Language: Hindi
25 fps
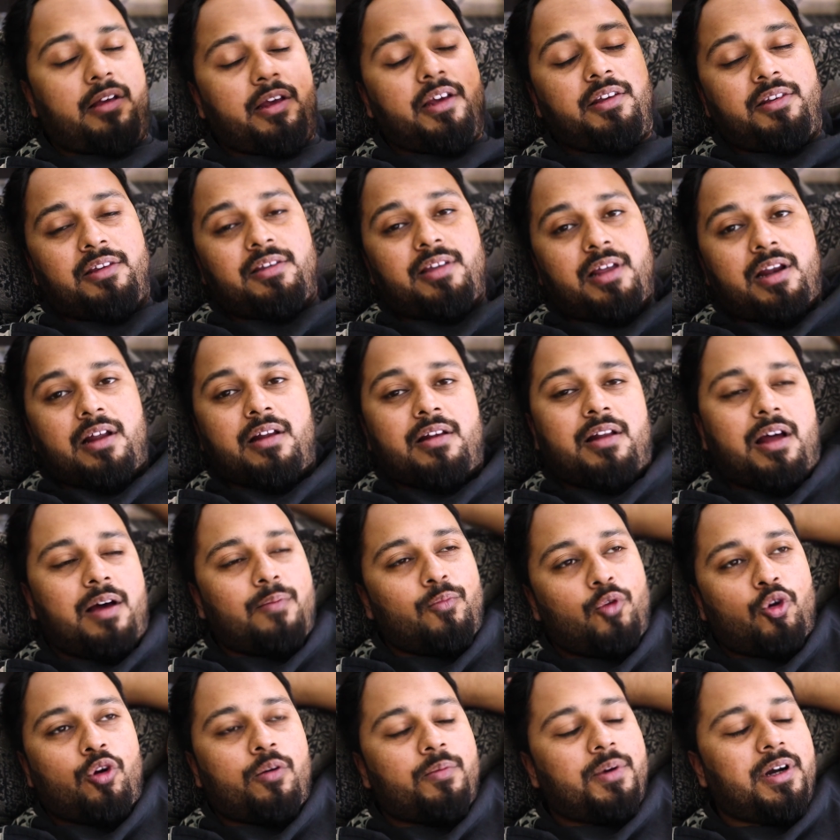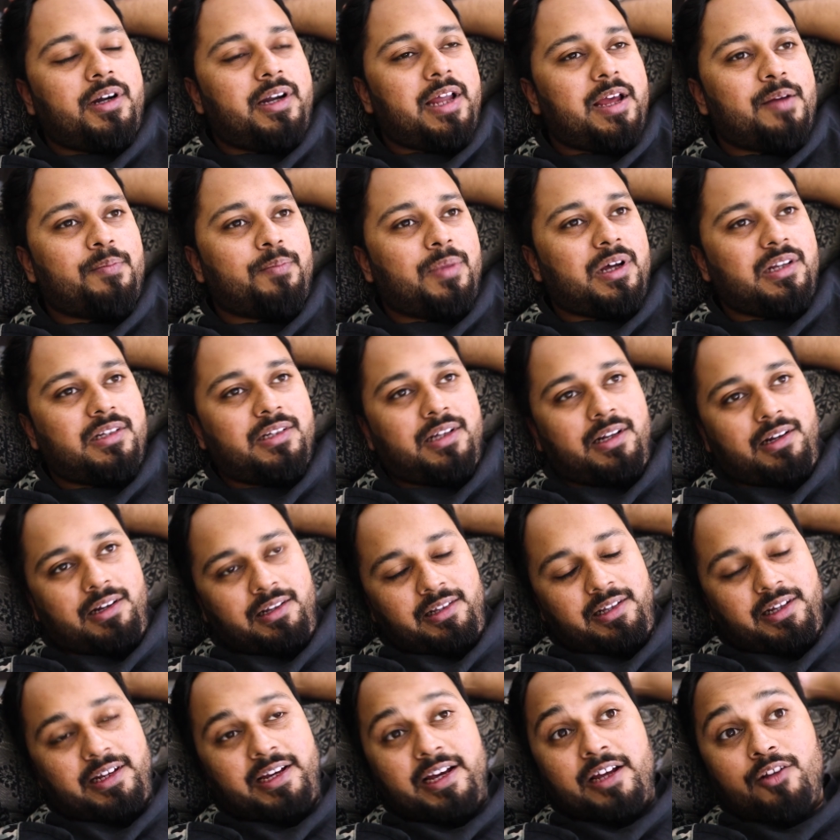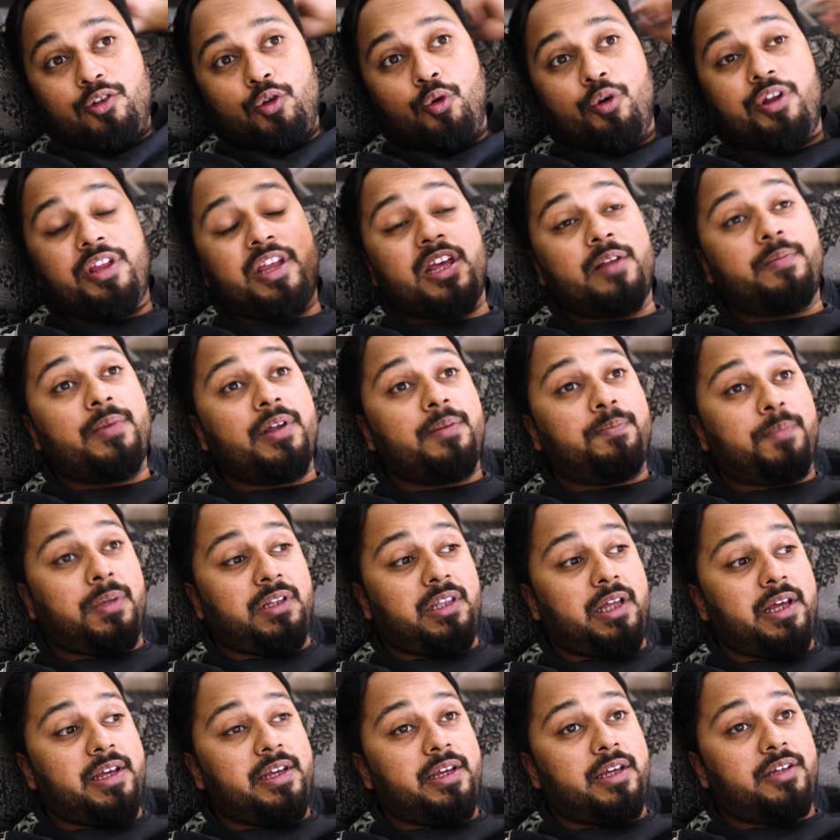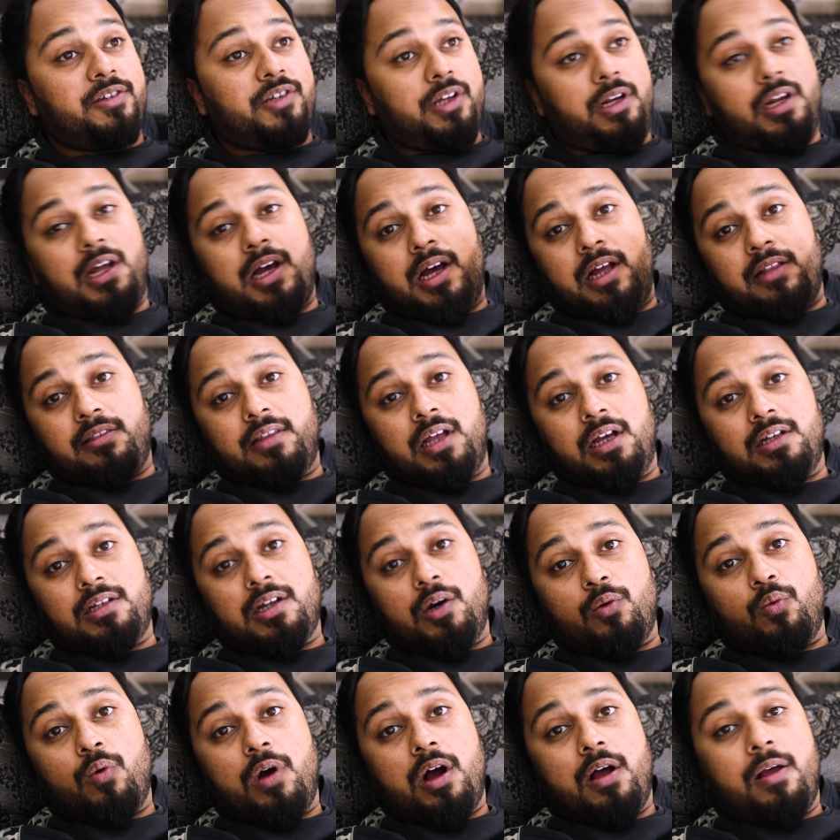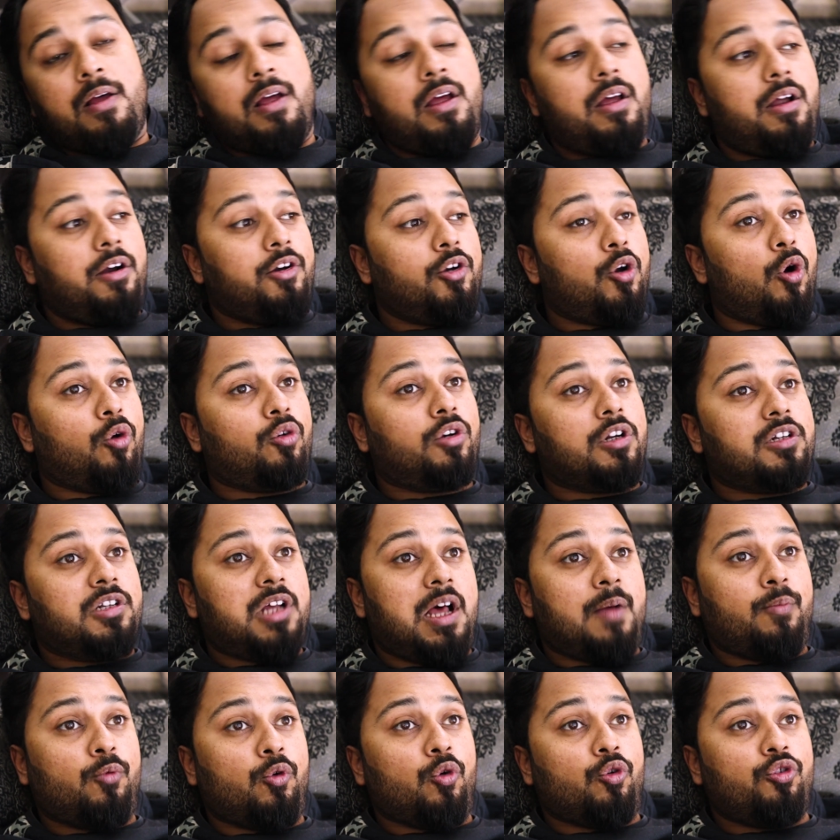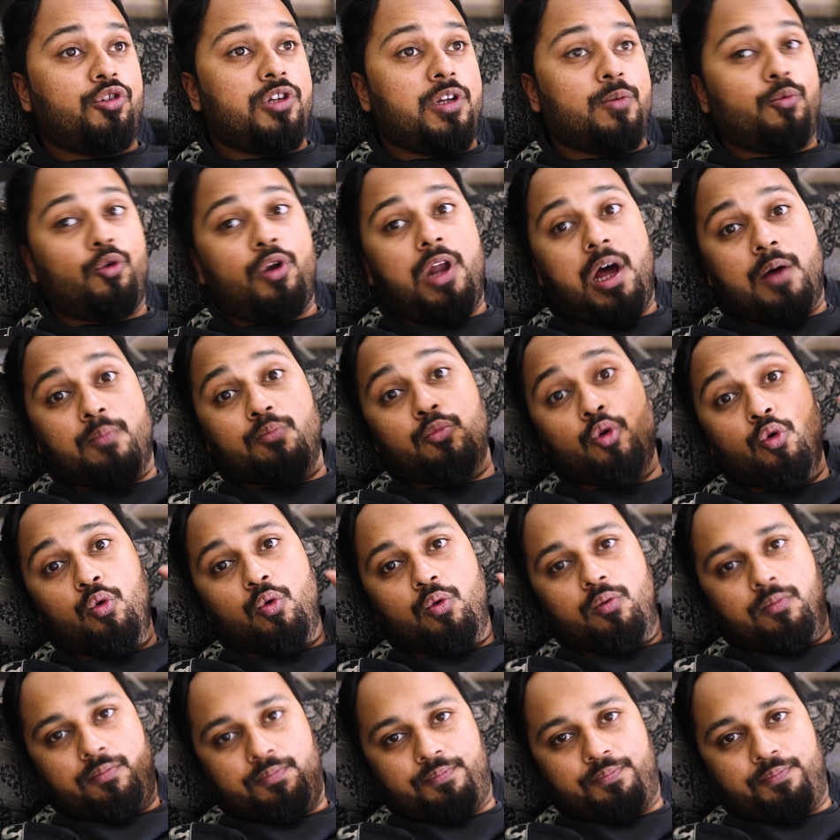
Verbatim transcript: इसी तरह ना हम लोग अपना टाइम पास कर रहे थे खैर थोड़ी देर में पता ये चला अंदाज़ा हुआ डॉक्टर साहब को उसने बोला अबू